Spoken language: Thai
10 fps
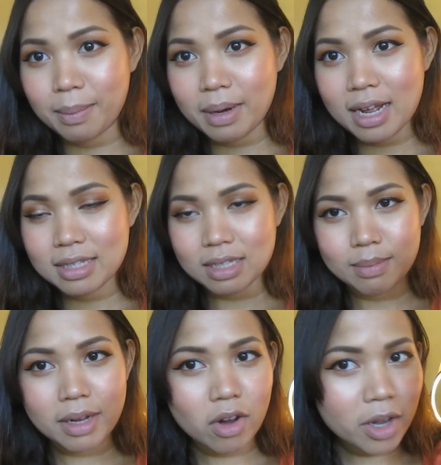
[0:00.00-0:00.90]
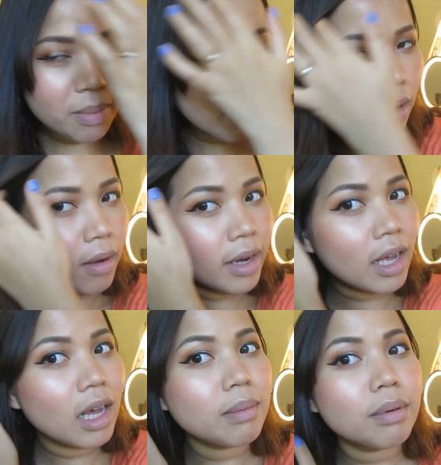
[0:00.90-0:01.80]
มันอาจจะไม่ค่อยพอ
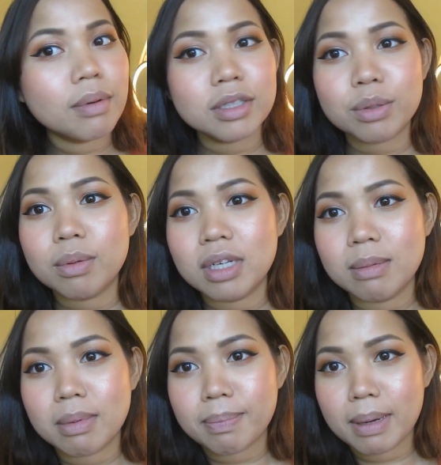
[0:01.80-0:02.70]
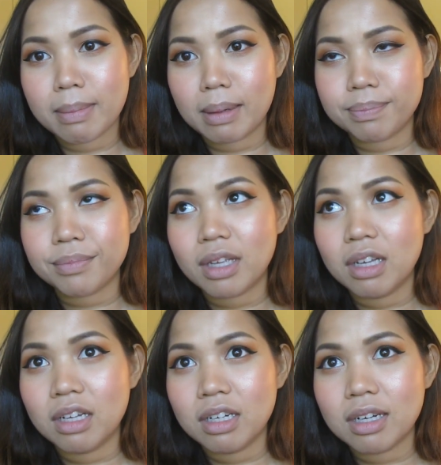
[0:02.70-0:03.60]
นะคะ เพราะว่าช่วงนี้มันเป็นแบบ
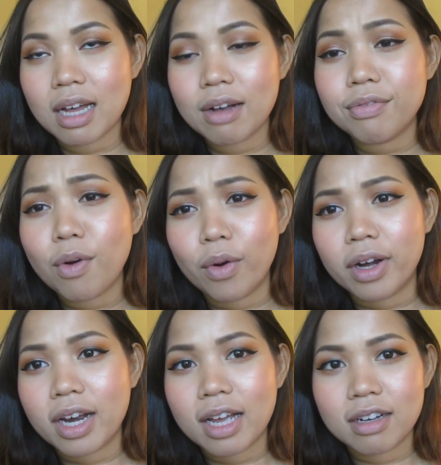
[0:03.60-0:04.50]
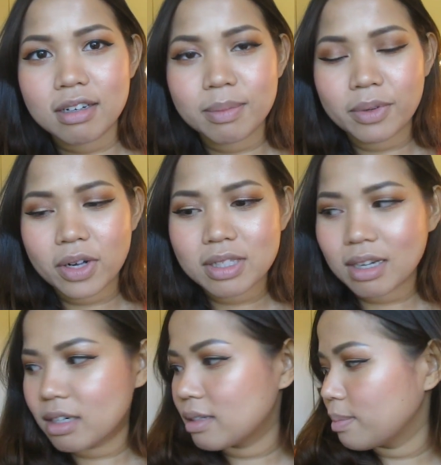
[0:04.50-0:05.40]
หน้าฝนนะ่ะเออมันก็
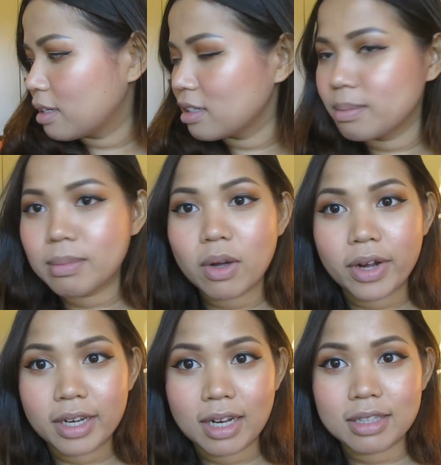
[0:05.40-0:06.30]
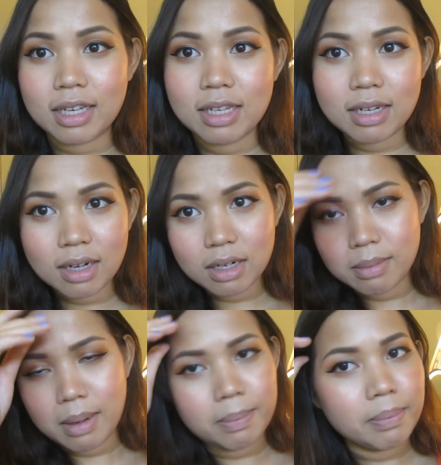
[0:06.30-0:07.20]
จะครึมครึมหน่อยนะแต่นี้ก็คื
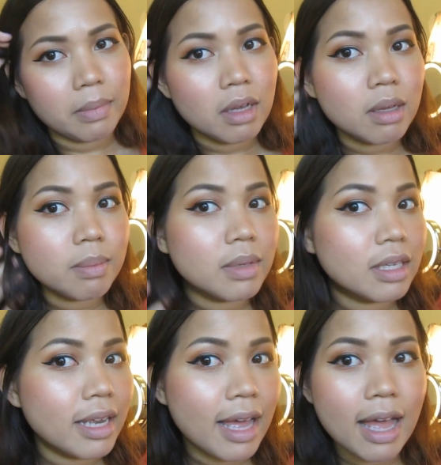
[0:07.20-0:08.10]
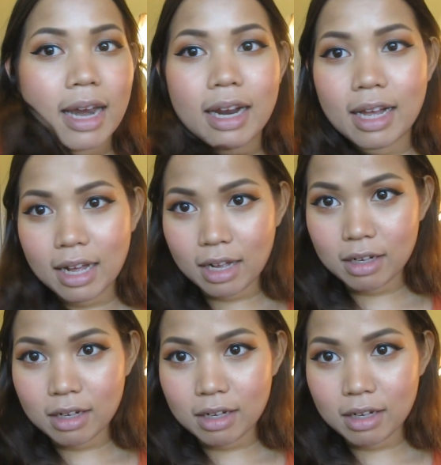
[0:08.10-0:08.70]
อแบบมีแดดนะคะ